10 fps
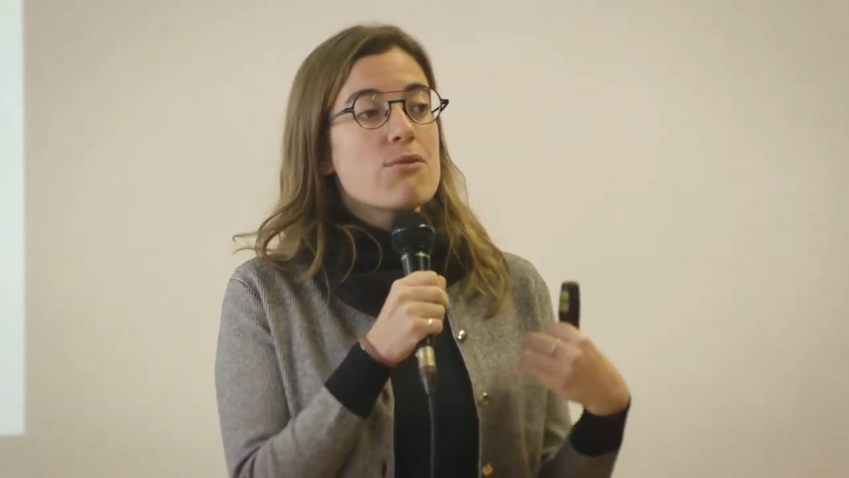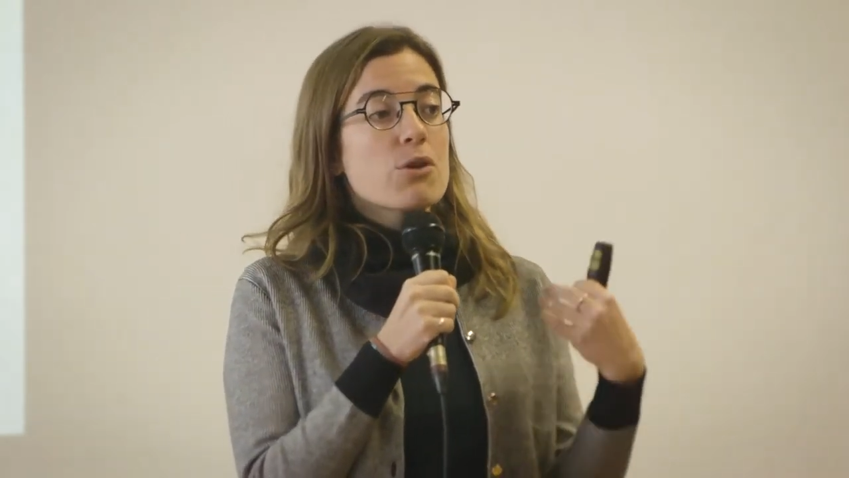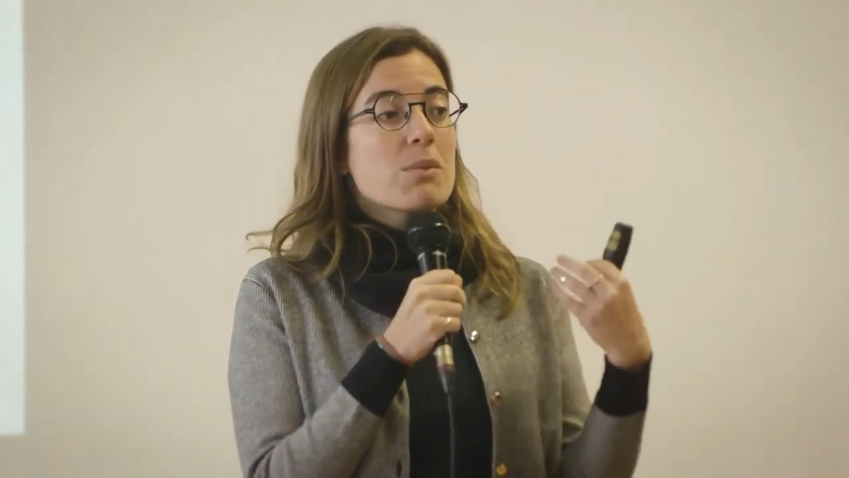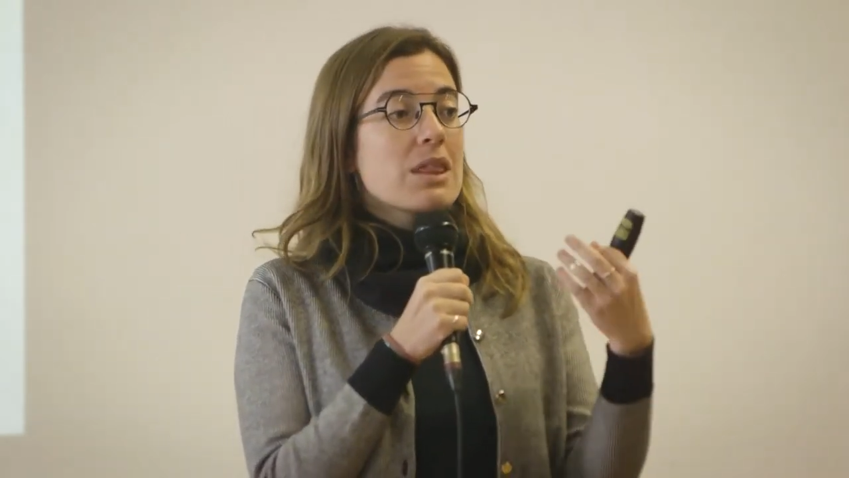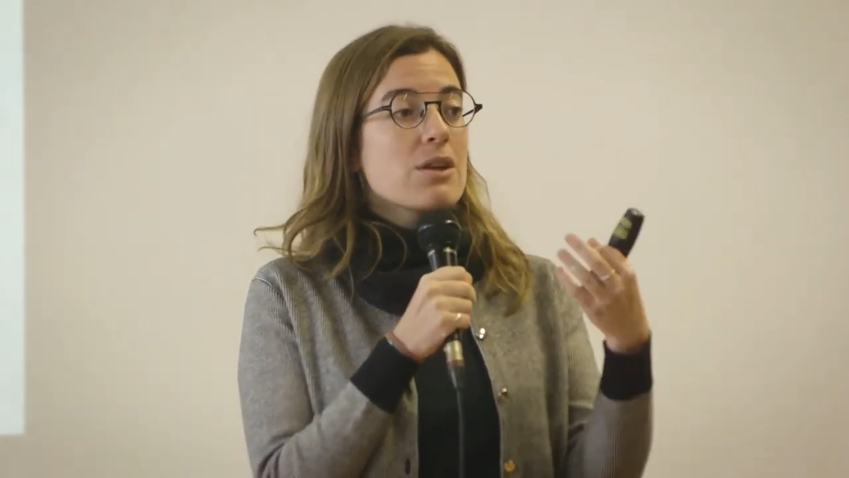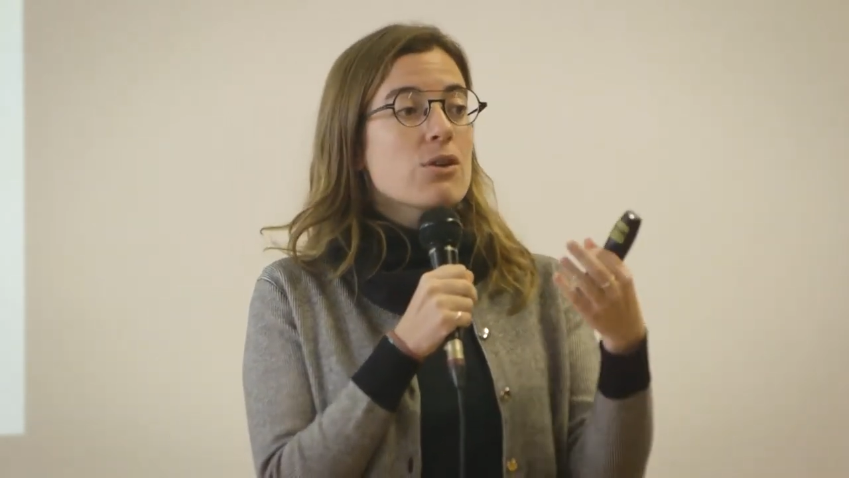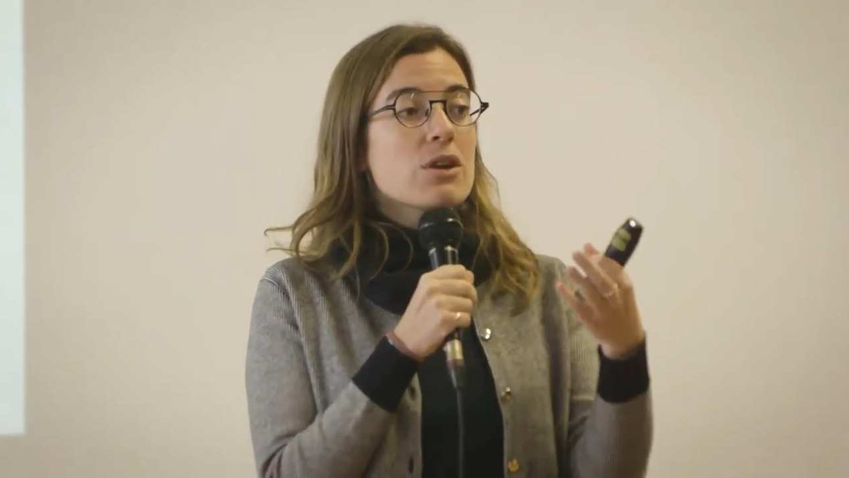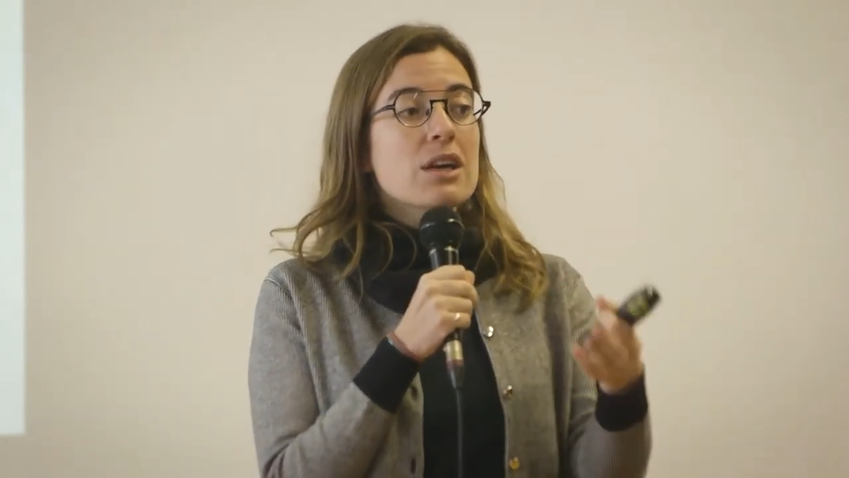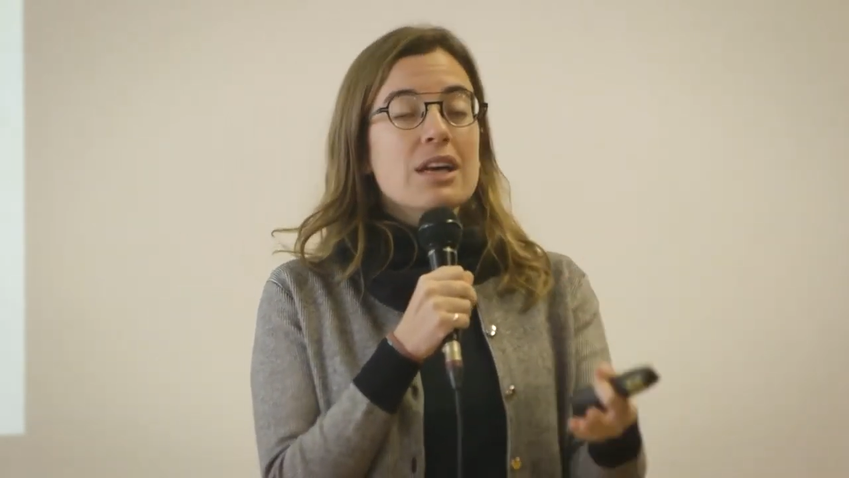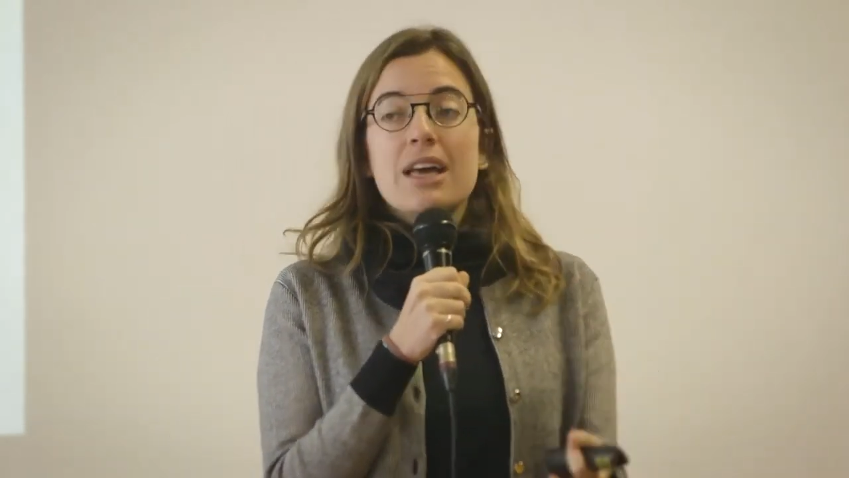
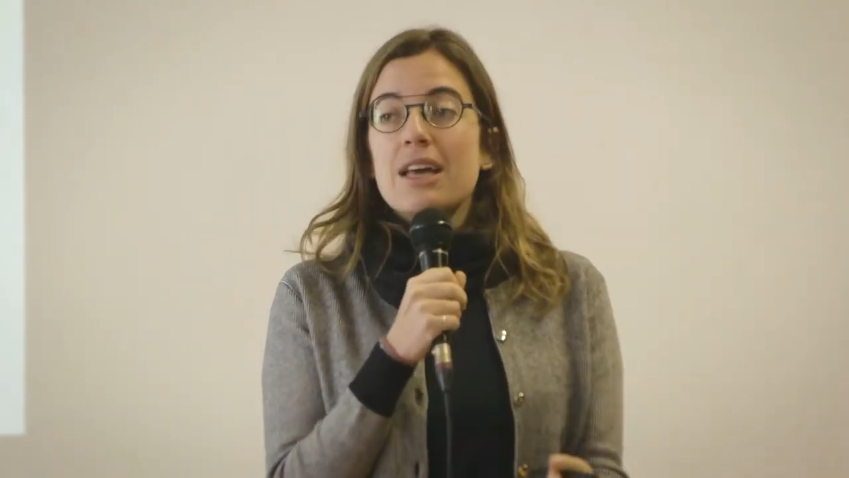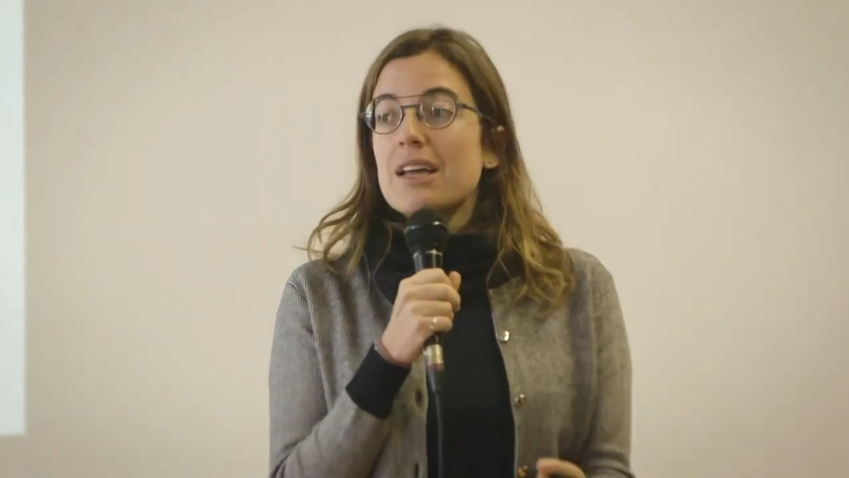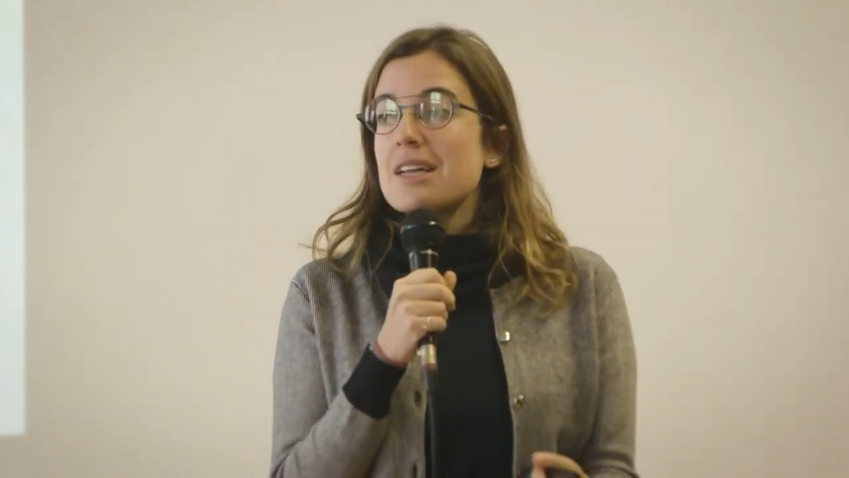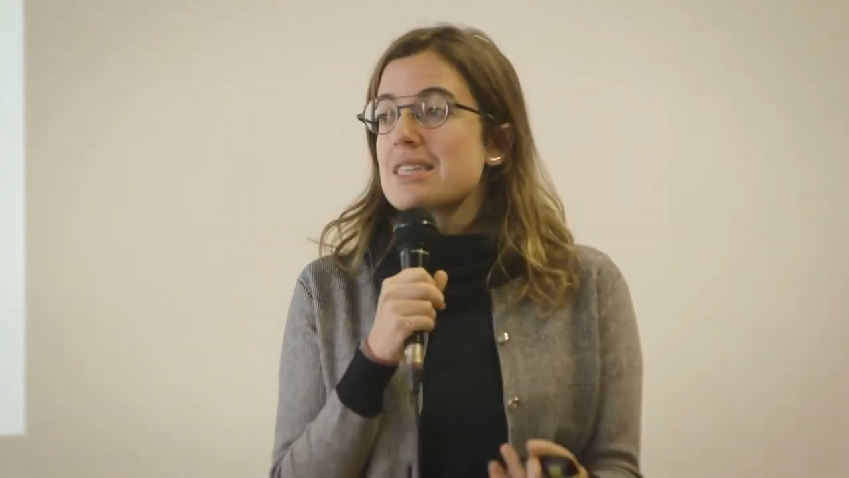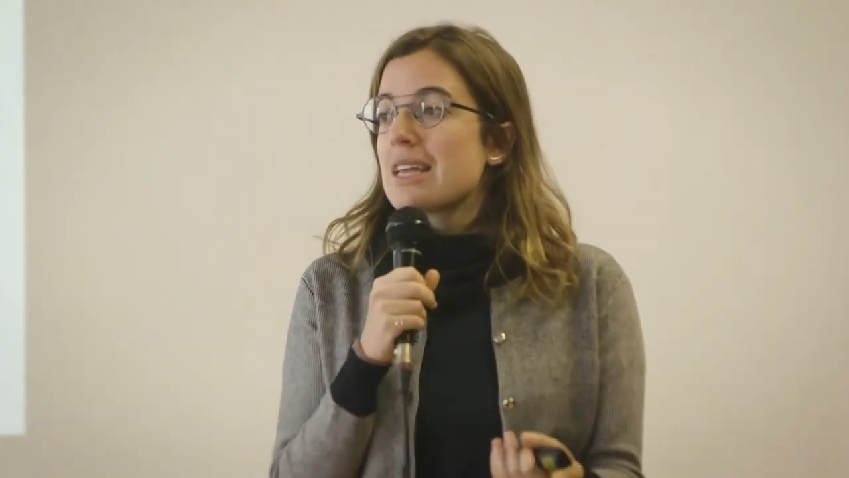información que